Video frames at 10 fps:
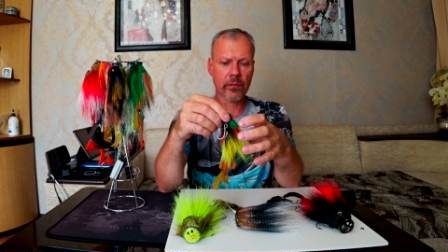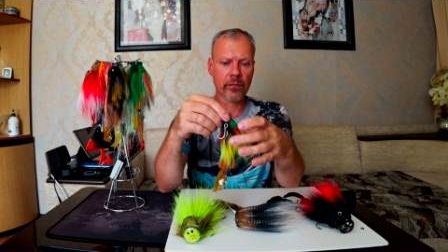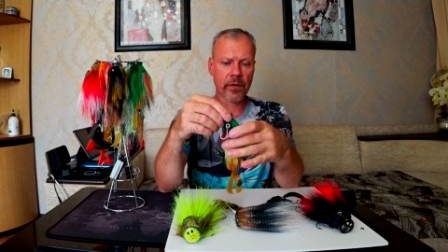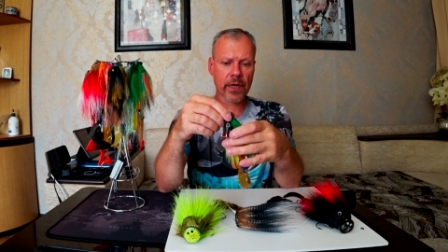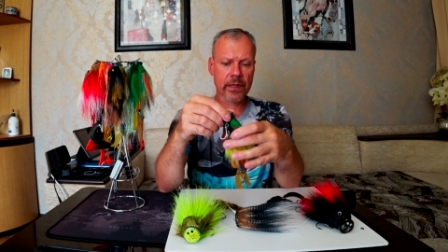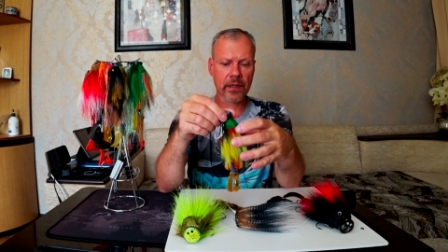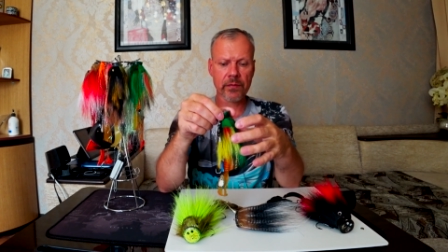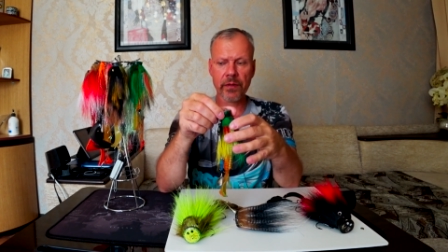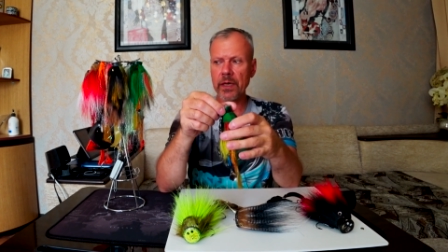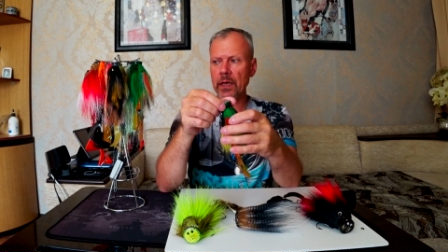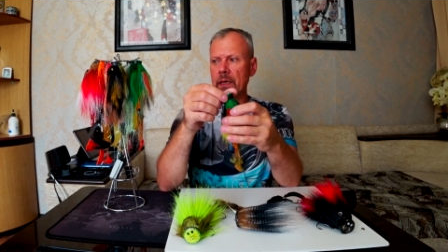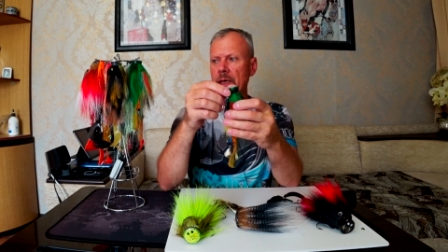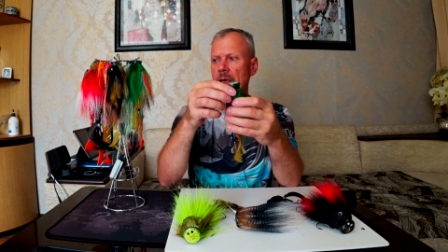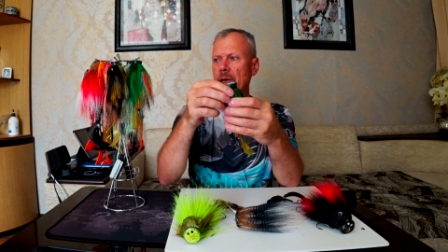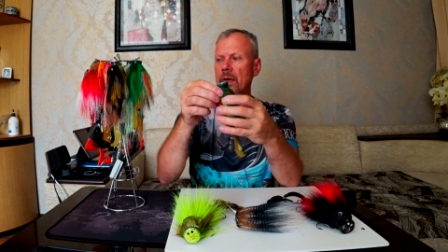в разных цветах.
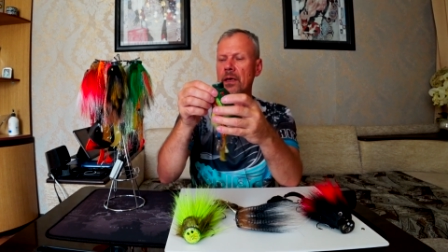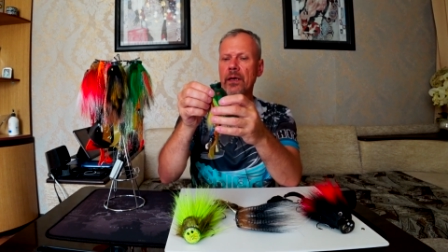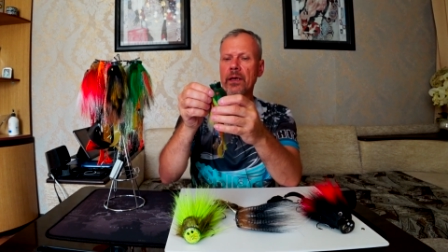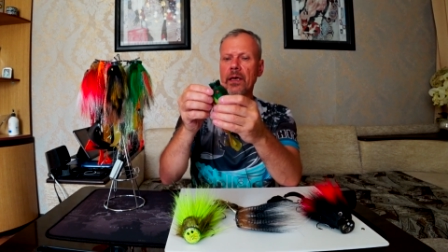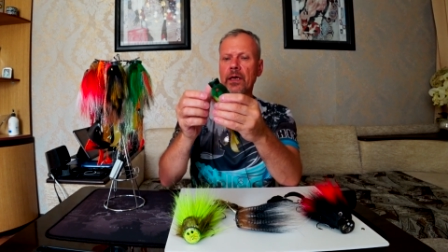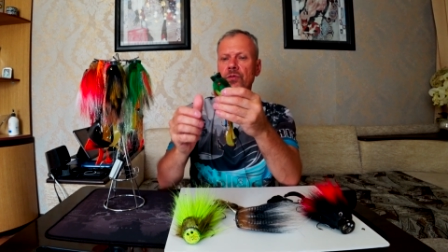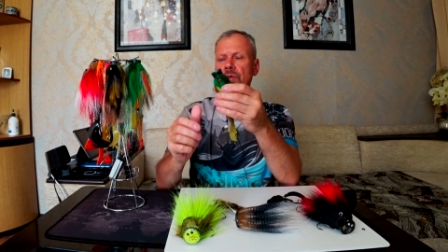Э, я хочу